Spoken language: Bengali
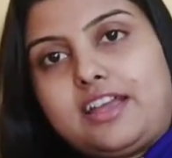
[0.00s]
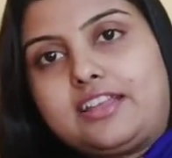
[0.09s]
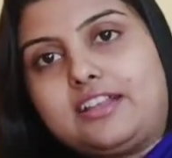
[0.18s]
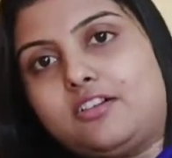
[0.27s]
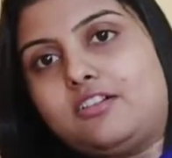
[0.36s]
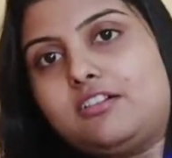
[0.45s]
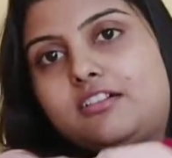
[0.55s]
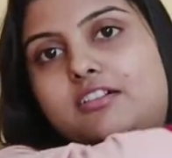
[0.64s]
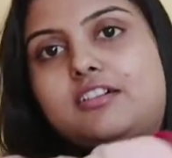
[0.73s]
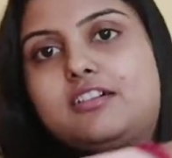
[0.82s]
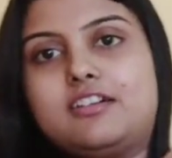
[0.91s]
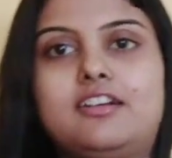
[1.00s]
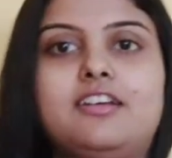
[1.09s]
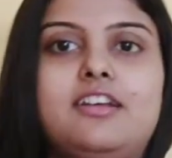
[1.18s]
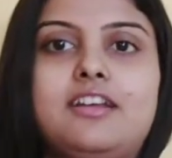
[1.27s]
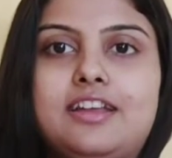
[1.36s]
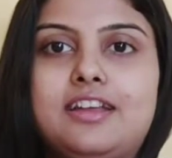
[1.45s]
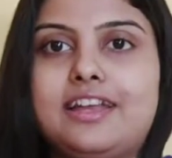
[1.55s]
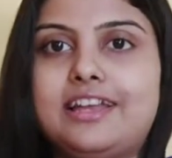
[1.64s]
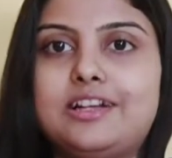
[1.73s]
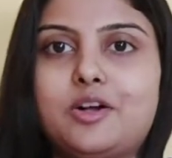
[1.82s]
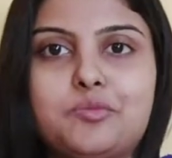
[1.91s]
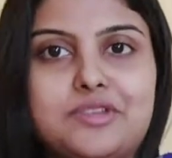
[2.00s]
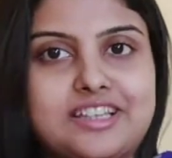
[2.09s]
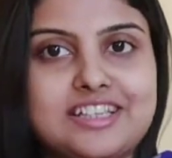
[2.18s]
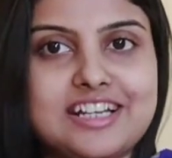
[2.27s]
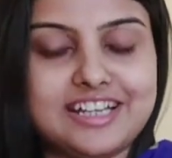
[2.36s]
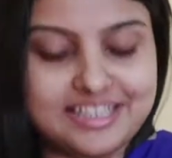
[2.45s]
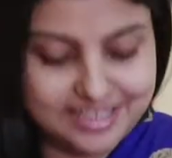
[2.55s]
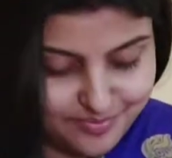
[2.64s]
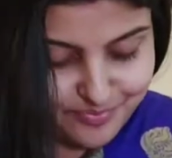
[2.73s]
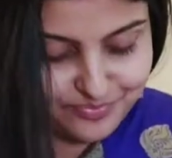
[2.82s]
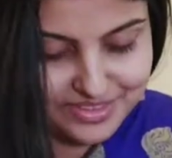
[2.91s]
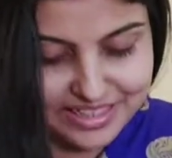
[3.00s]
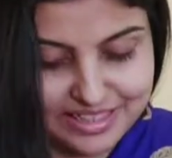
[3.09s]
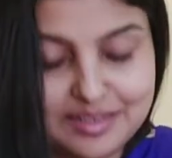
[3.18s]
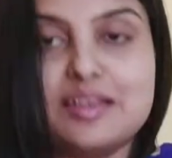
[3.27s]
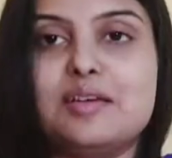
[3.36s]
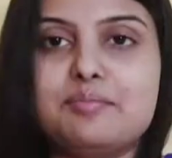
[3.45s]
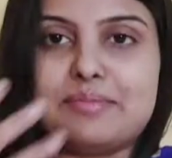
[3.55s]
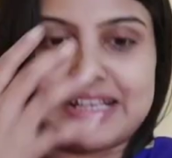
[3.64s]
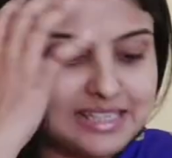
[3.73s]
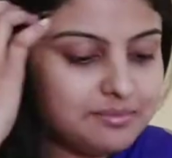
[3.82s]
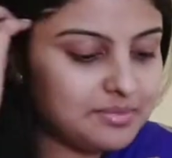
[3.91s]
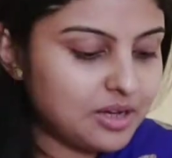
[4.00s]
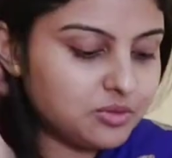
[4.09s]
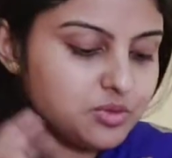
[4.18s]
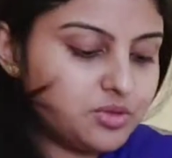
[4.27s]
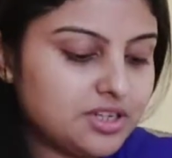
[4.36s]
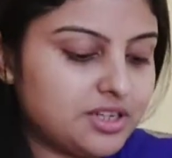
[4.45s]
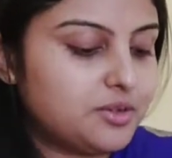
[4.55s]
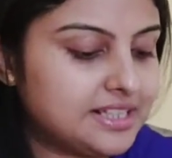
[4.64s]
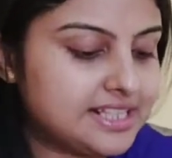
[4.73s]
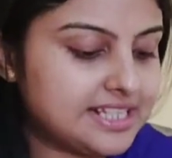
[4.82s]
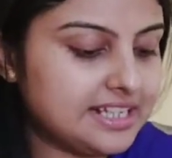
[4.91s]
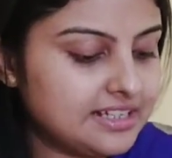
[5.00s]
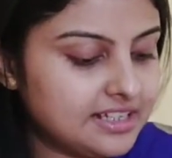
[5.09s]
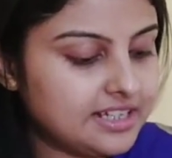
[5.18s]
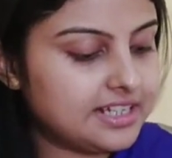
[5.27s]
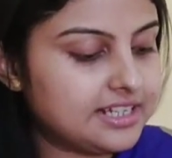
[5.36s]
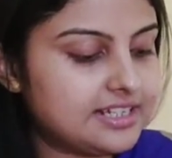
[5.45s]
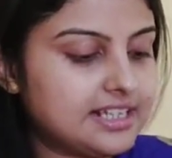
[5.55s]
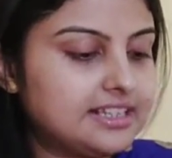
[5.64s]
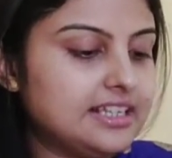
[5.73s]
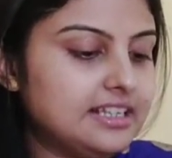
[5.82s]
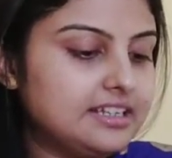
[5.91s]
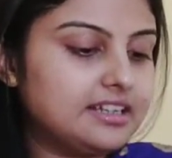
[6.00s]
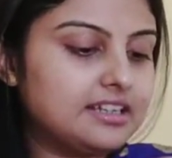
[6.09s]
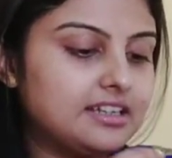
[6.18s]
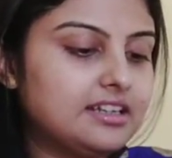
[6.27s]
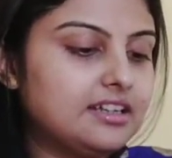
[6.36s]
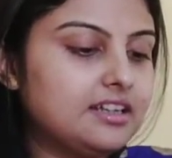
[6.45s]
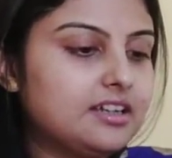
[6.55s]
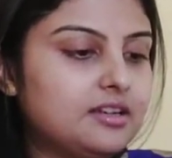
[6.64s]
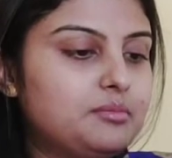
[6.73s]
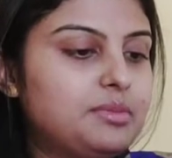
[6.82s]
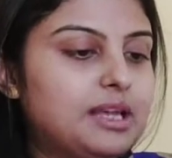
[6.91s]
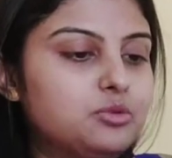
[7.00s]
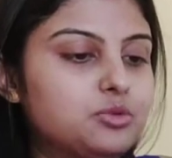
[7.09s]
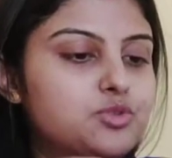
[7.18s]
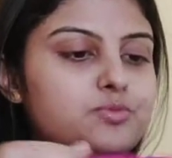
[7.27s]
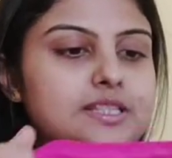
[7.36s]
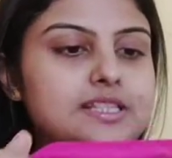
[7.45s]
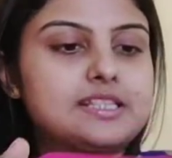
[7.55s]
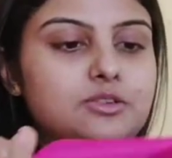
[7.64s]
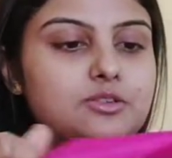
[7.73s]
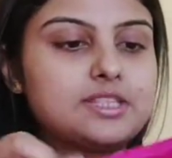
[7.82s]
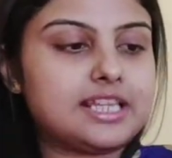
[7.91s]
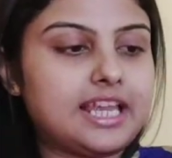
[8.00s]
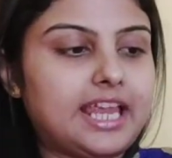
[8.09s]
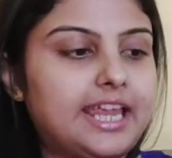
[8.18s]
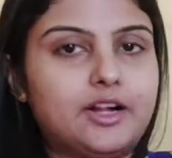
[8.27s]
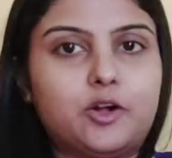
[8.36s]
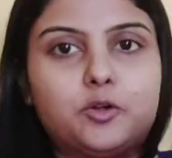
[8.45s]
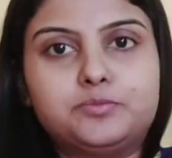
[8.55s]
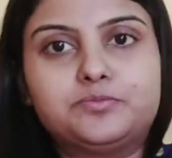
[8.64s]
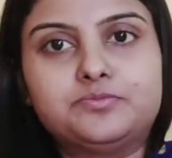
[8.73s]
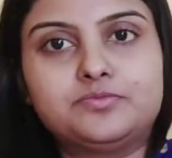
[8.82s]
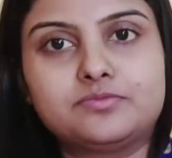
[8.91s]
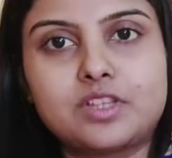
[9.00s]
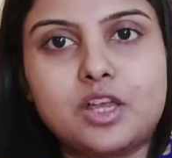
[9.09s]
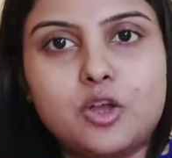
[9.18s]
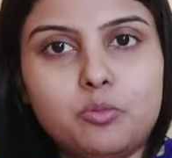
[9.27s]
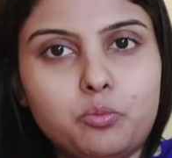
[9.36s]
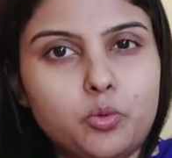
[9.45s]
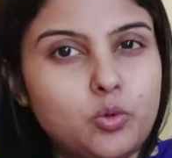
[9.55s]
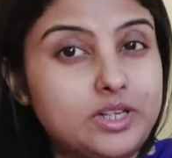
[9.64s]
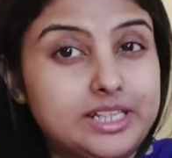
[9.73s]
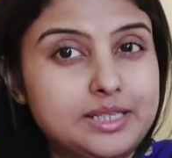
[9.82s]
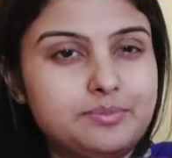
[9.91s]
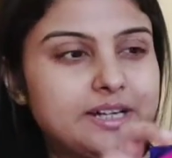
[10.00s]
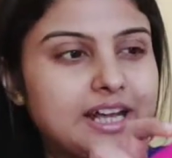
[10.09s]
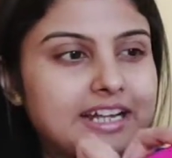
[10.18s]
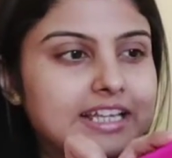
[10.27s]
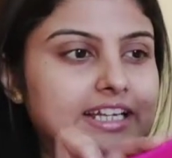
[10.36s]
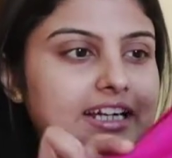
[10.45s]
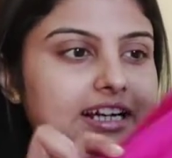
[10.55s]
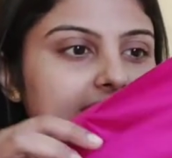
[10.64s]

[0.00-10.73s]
এই দেখো এরকম দেখতে শাড়িটা ম্যাচিং ব্লাউজ রয়েছে এর সাথে ব্লাউজ পিসটা হচ্ছে এই রকম পুরো ডিপ রানি কালার